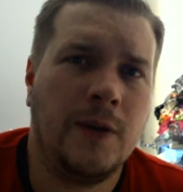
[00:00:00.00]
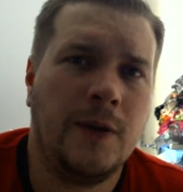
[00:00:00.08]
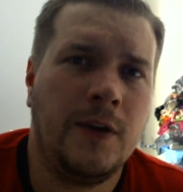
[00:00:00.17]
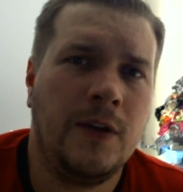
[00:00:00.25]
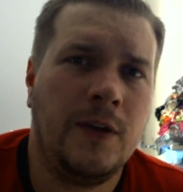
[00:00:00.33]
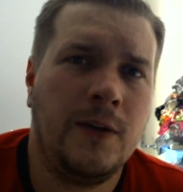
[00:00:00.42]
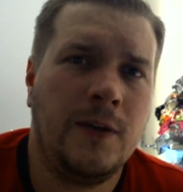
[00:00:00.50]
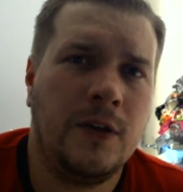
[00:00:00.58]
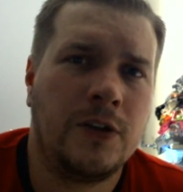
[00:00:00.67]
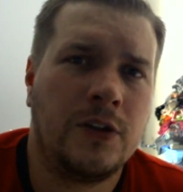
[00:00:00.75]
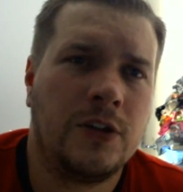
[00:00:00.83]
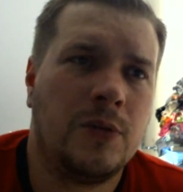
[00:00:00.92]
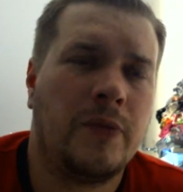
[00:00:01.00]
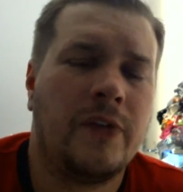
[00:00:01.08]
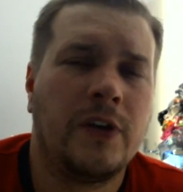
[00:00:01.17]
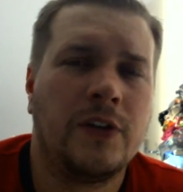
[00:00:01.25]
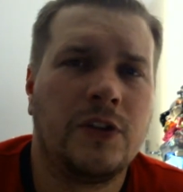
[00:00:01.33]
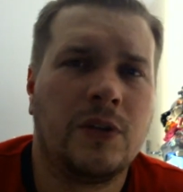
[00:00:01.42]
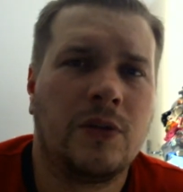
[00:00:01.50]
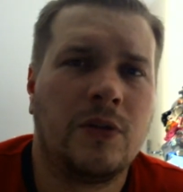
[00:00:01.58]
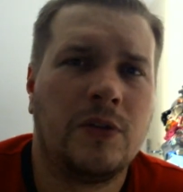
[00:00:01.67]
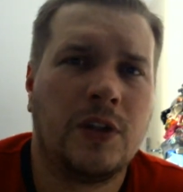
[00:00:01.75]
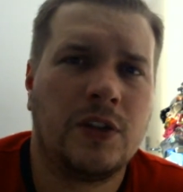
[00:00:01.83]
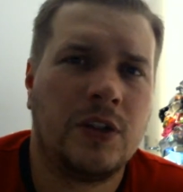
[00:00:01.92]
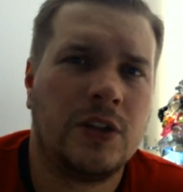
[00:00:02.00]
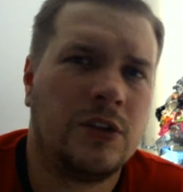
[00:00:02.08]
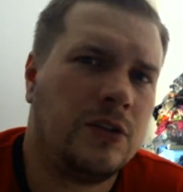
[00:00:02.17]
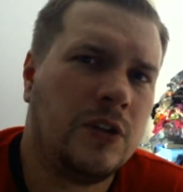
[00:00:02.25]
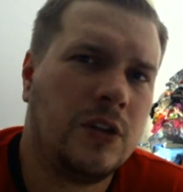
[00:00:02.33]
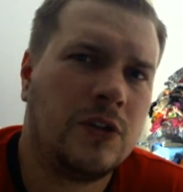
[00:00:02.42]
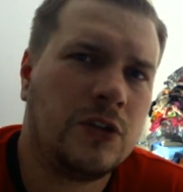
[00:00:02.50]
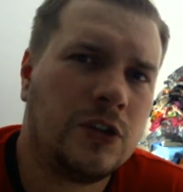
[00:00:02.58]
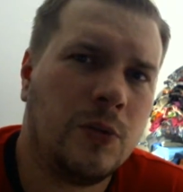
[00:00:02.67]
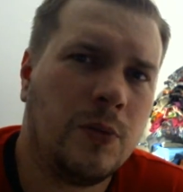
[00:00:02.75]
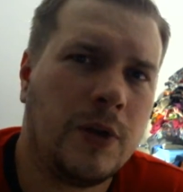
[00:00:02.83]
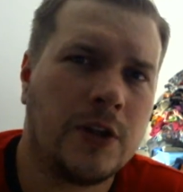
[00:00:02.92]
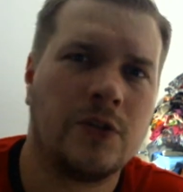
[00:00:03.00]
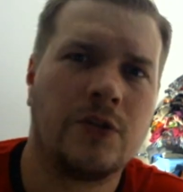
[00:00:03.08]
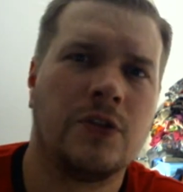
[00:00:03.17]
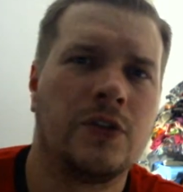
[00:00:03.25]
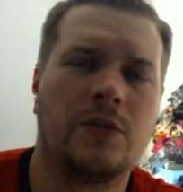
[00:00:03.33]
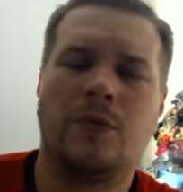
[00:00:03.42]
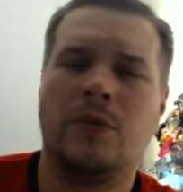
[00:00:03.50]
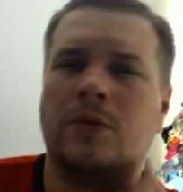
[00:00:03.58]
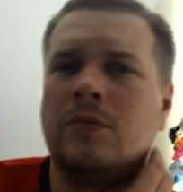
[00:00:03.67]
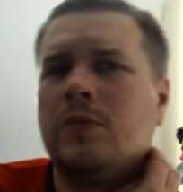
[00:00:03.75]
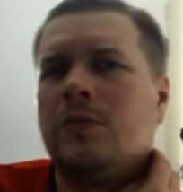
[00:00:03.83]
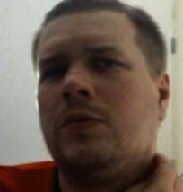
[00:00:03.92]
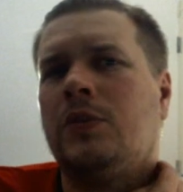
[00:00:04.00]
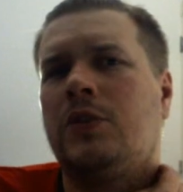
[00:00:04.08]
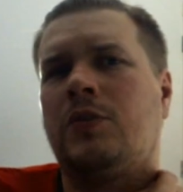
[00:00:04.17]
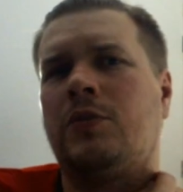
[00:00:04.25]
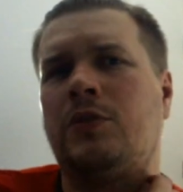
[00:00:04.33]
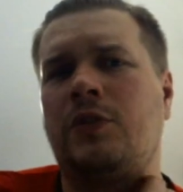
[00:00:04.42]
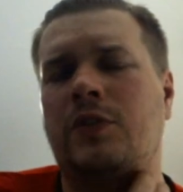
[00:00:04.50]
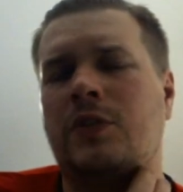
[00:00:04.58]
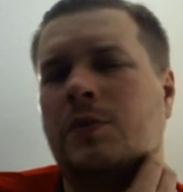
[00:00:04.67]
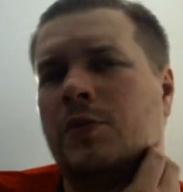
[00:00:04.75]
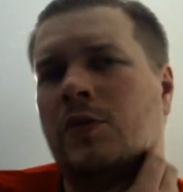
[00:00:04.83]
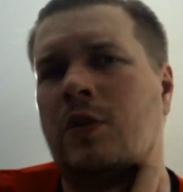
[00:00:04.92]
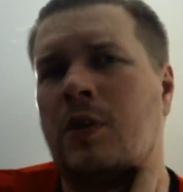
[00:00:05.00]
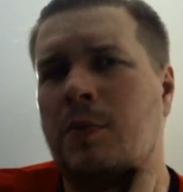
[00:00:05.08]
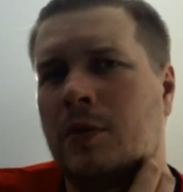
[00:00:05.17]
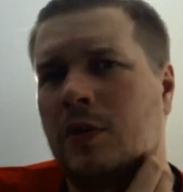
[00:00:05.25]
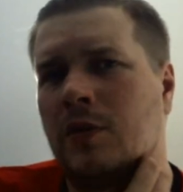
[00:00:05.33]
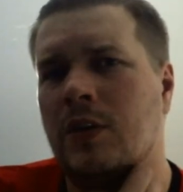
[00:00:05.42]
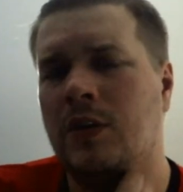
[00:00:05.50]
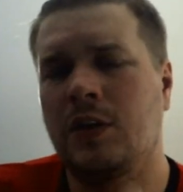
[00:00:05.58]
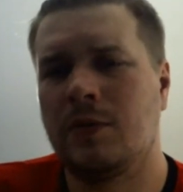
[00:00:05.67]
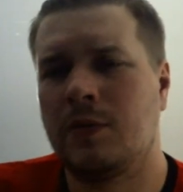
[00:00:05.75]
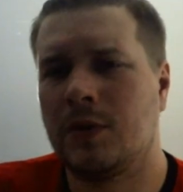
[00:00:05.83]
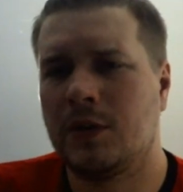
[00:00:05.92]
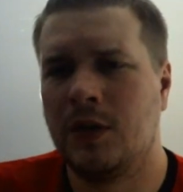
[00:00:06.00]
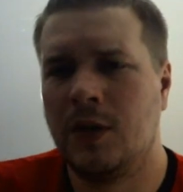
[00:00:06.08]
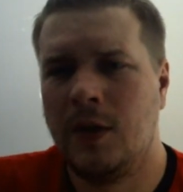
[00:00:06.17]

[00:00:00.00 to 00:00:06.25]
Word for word: I jeżeli się pojawiają gdzieś tam komentarze, ja się, nie to, że się obrażam czy coś, bo nie chcę, żebyście to w ten sposób interpretowali, natomiast